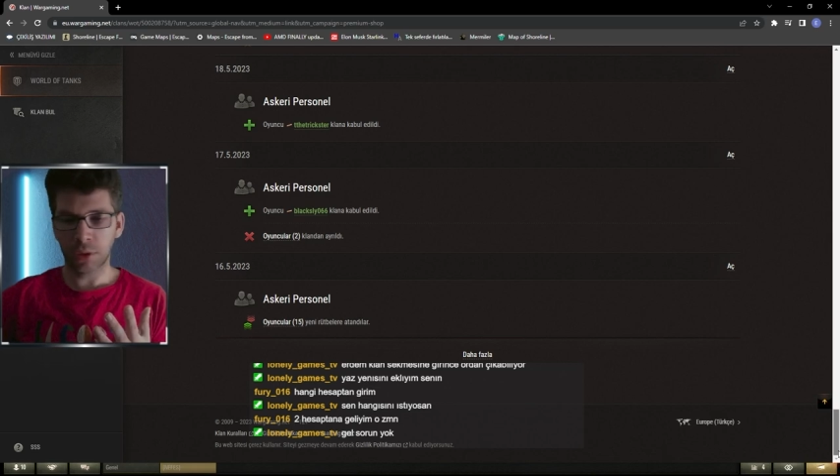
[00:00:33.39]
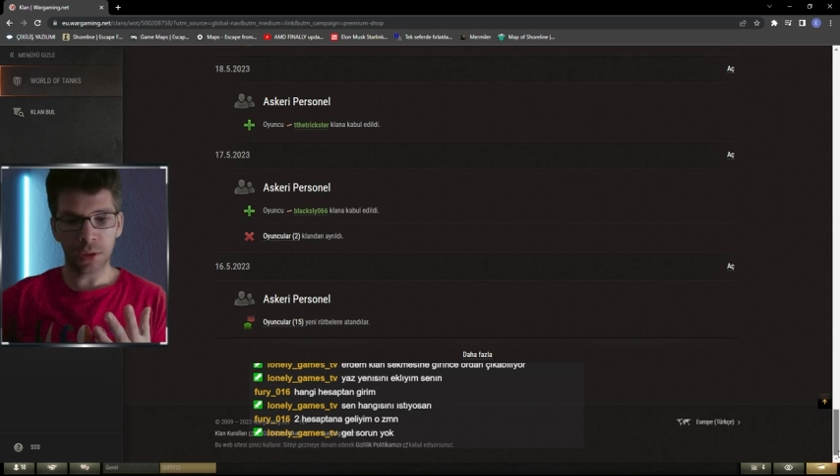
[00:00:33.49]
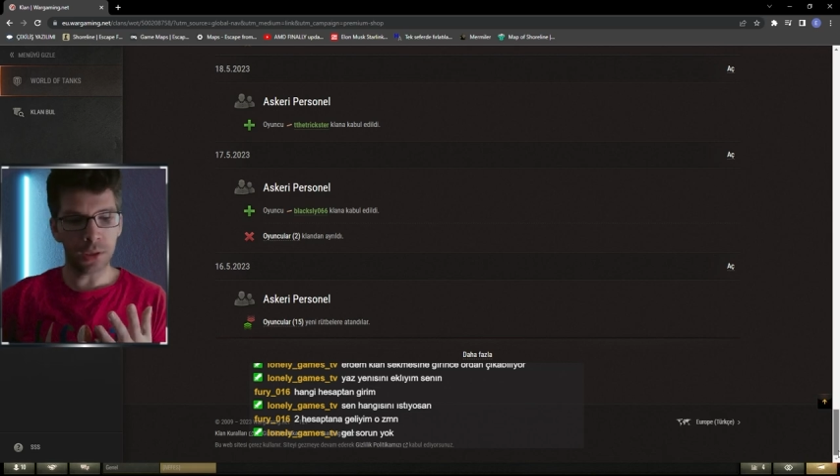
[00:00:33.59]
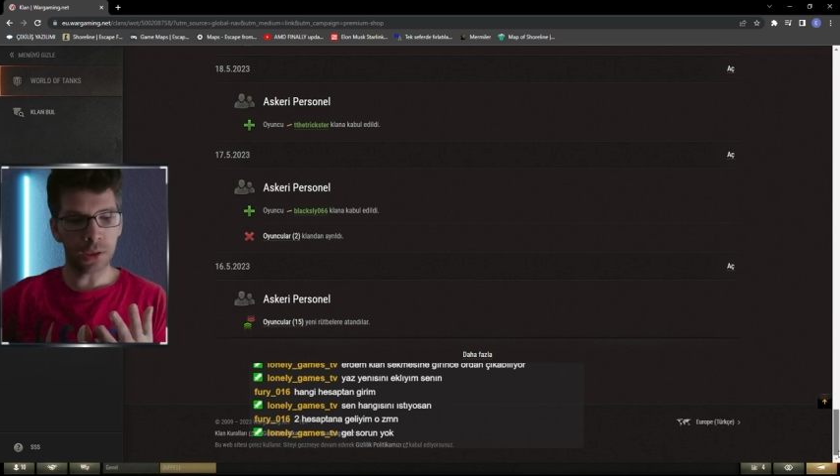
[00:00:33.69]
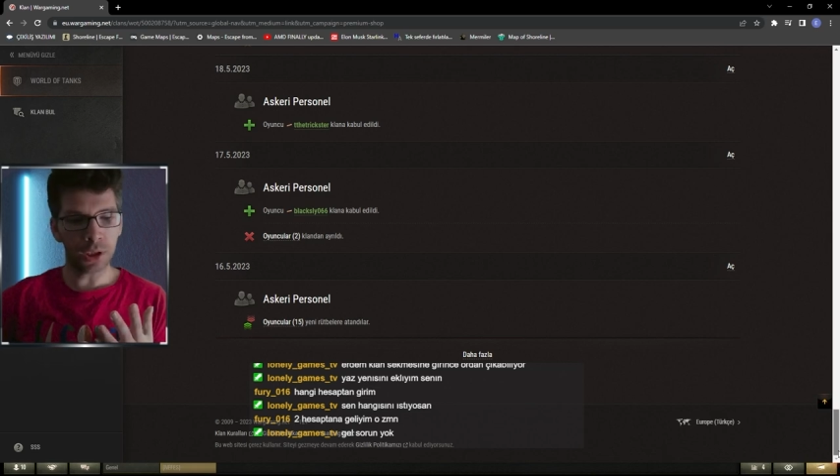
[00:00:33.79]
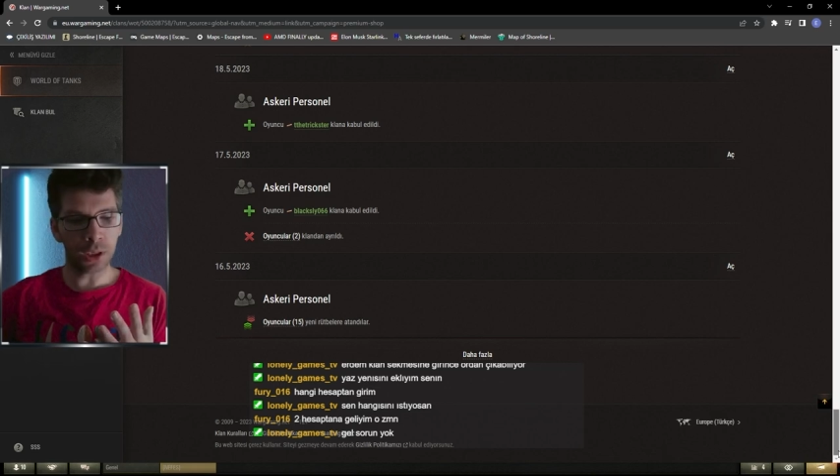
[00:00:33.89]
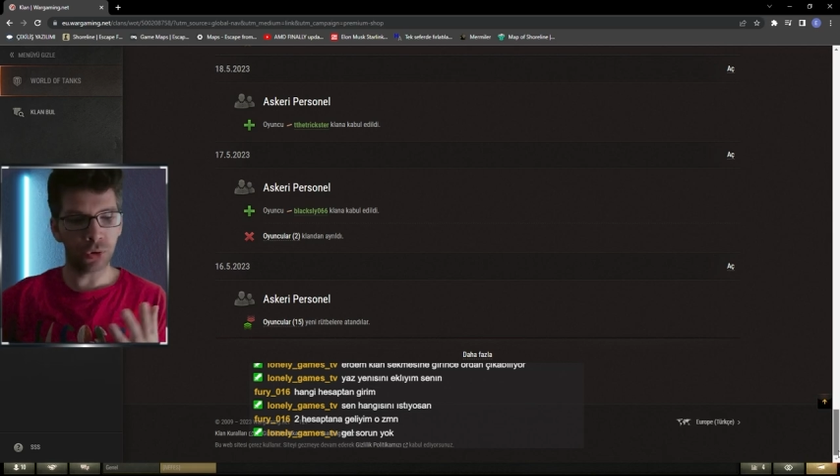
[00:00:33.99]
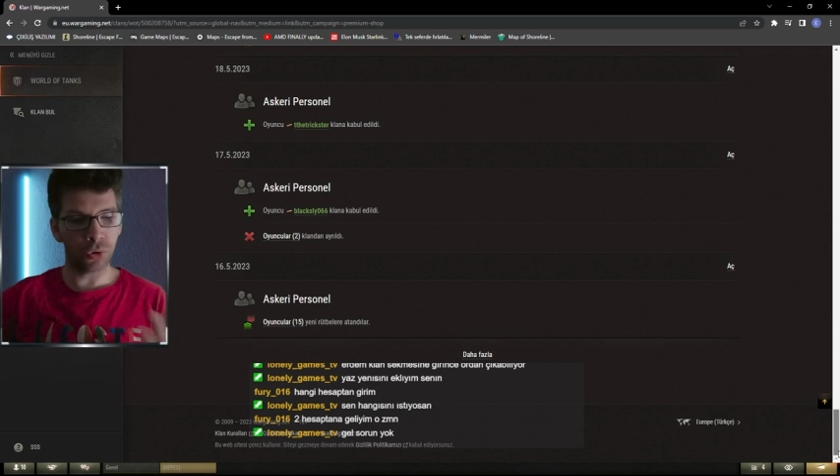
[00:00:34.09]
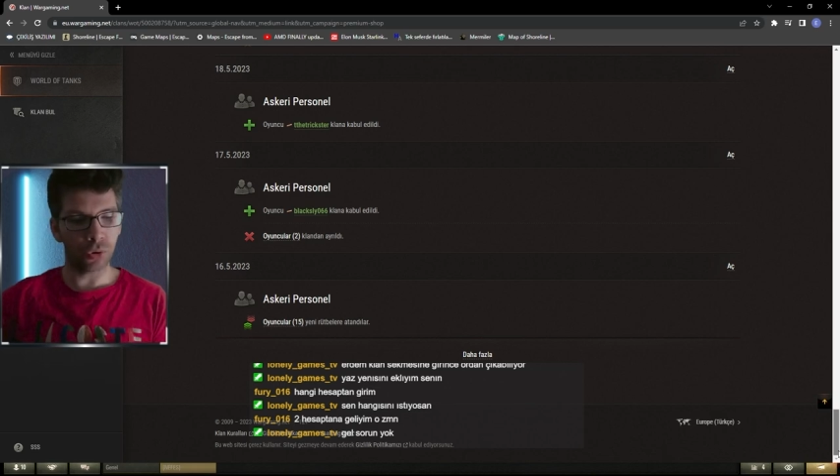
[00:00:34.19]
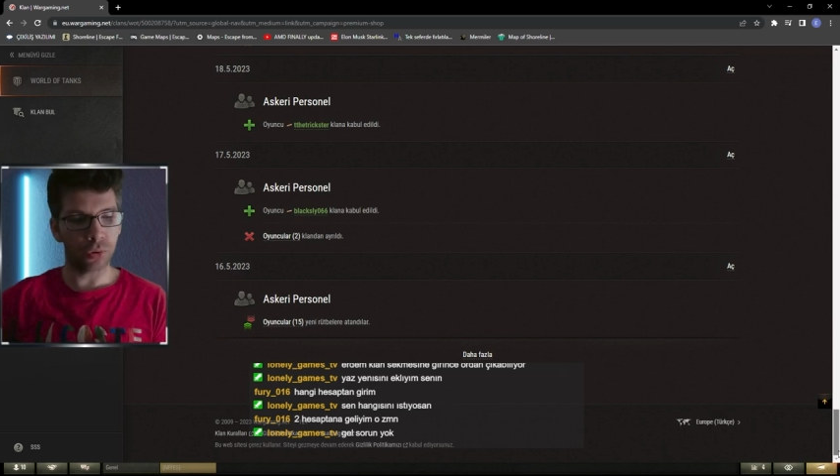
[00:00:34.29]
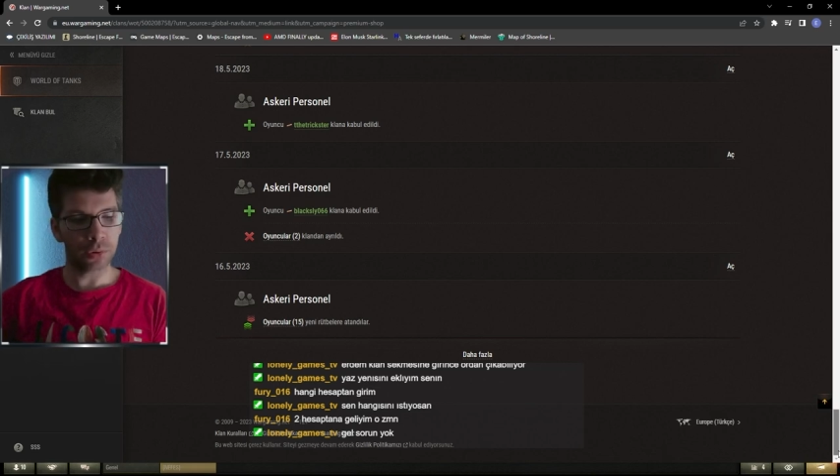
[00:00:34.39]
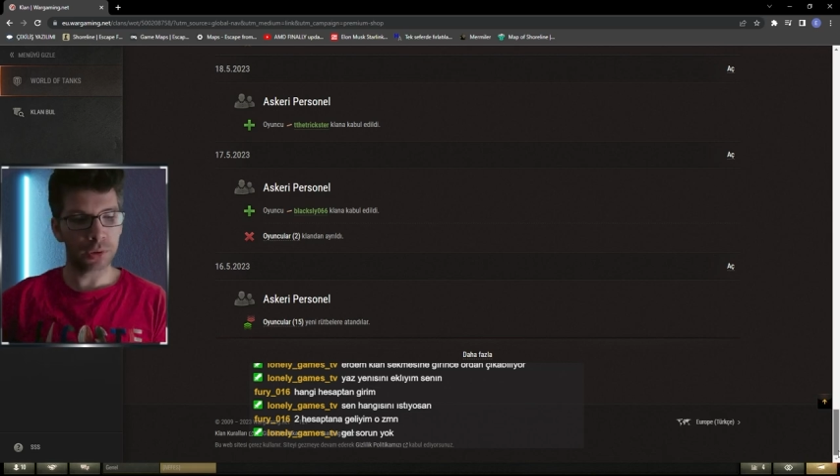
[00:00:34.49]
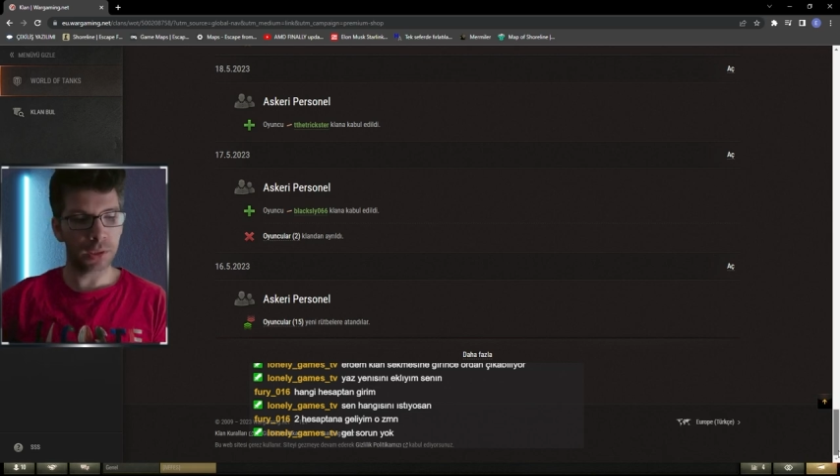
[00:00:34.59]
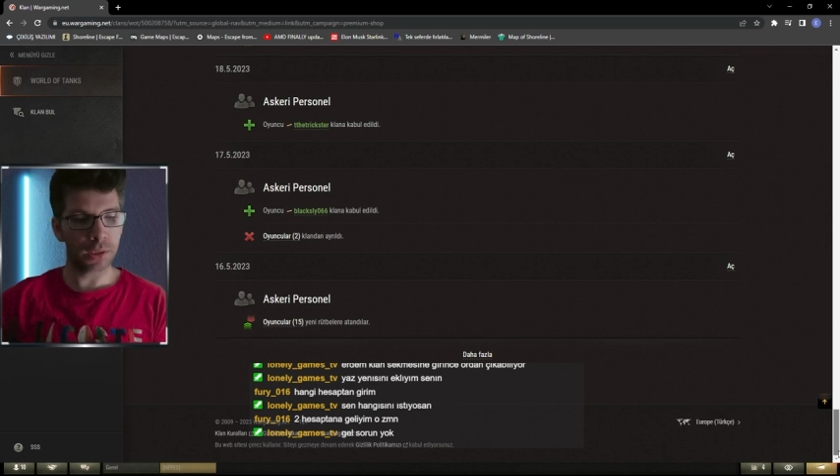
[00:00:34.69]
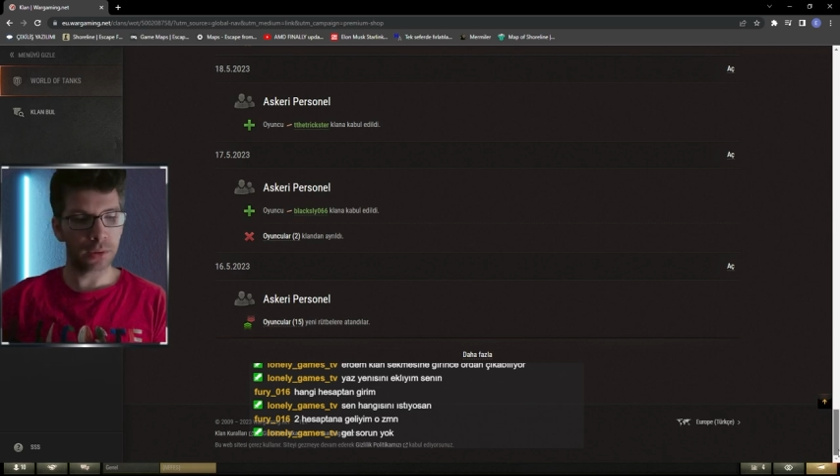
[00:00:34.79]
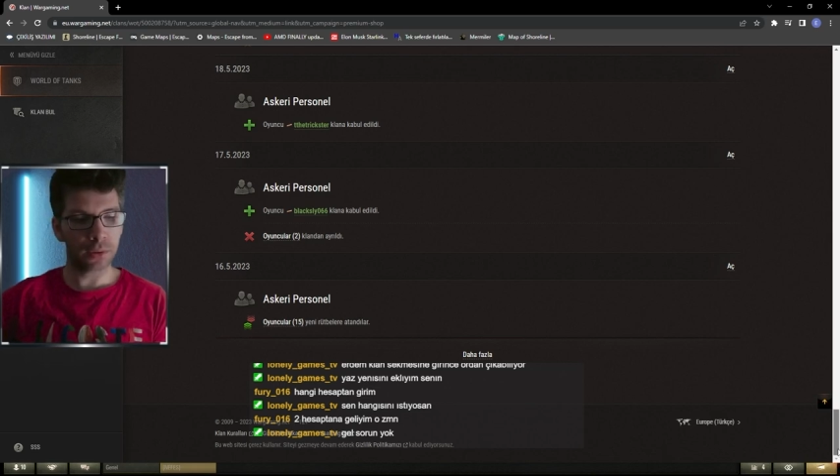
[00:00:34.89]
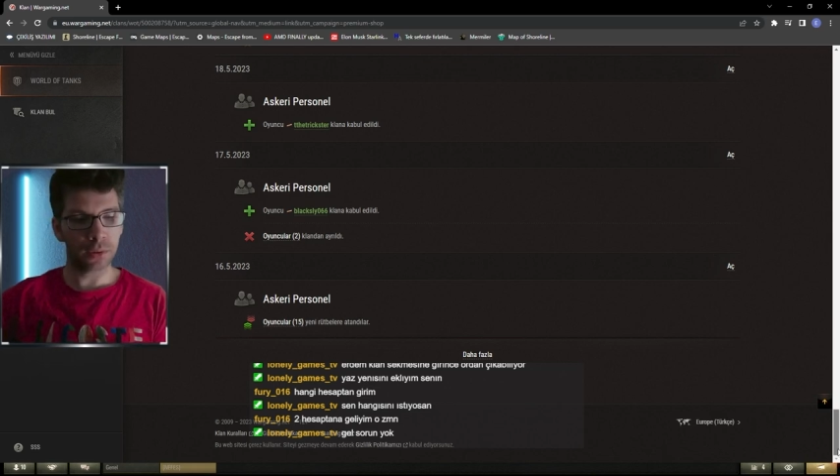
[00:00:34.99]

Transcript: Gittikçe gidiyor. İşte e,